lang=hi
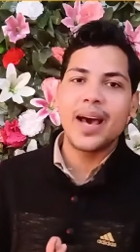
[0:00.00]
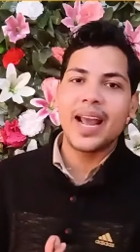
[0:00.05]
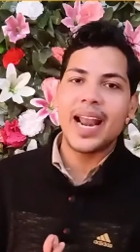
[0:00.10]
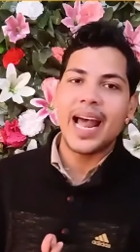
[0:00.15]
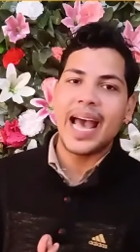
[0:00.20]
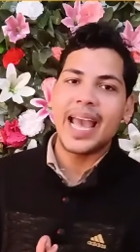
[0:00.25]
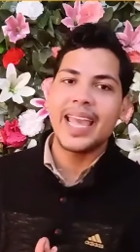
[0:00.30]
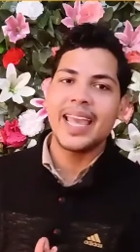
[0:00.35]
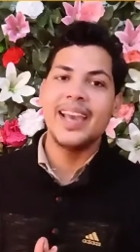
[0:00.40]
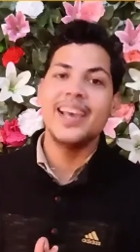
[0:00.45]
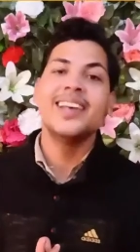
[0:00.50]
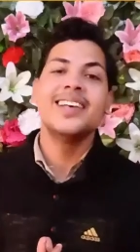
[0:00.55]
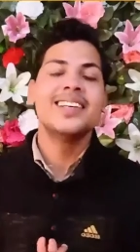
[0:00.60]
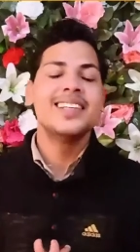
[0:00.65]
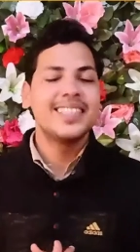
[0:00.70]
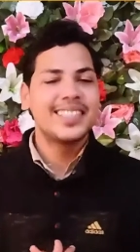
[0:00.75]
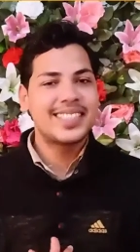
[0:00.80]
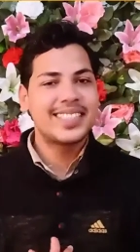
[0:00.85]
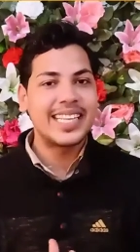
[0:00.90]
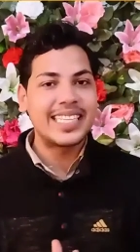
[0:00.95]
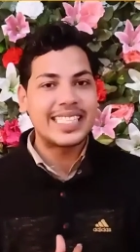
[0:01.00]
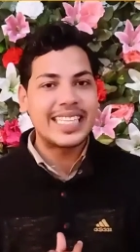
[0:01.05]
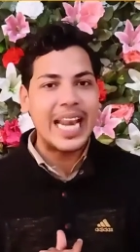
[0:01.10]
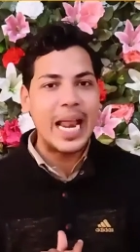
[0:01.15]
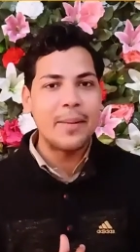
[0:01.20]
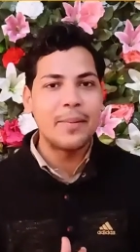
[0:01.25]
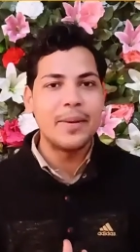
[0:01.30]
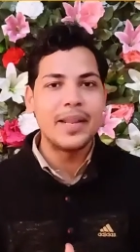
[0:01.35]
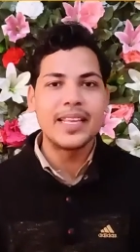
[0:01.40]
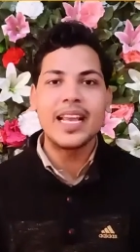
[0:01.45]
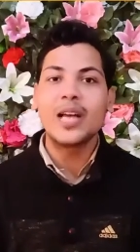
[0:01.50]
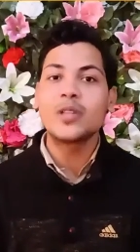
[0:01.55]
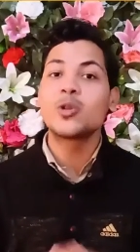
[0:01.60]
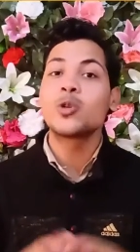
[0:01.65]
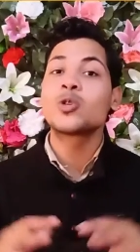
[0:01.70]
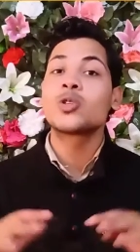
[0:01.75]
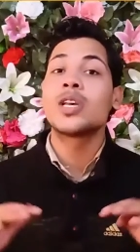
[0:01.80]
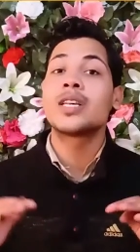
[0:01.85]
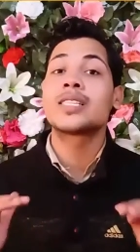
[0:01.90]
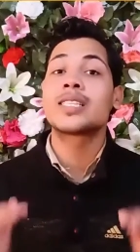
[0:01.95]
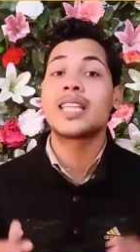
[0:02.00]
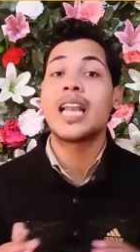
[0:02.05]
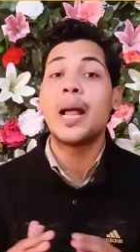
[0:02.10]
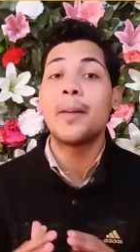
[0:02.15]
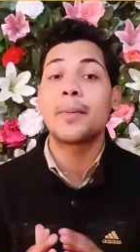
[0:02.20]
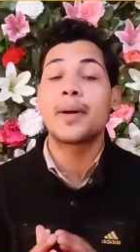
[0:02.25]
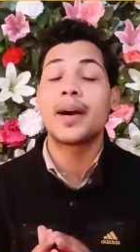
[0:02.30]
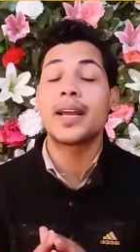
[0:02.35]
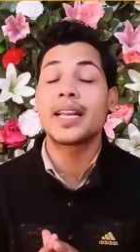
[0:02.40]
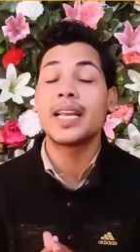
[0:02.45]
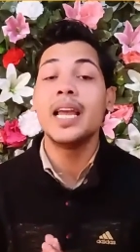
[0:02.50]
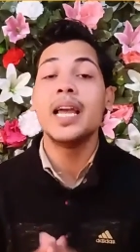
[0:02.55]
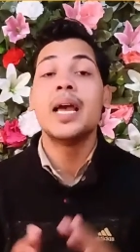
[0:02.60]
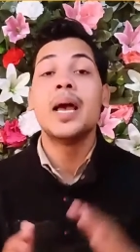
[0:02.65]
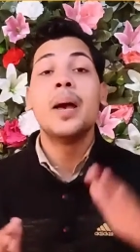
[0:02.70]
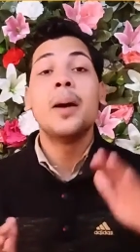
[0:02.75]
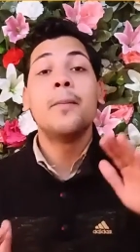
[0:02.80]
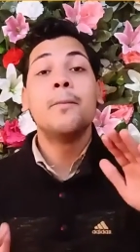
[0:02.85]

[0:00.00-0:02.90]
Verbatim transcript: बार आए हैं सब्सक्राइब नहीं किया तो सब्सक्राइब करके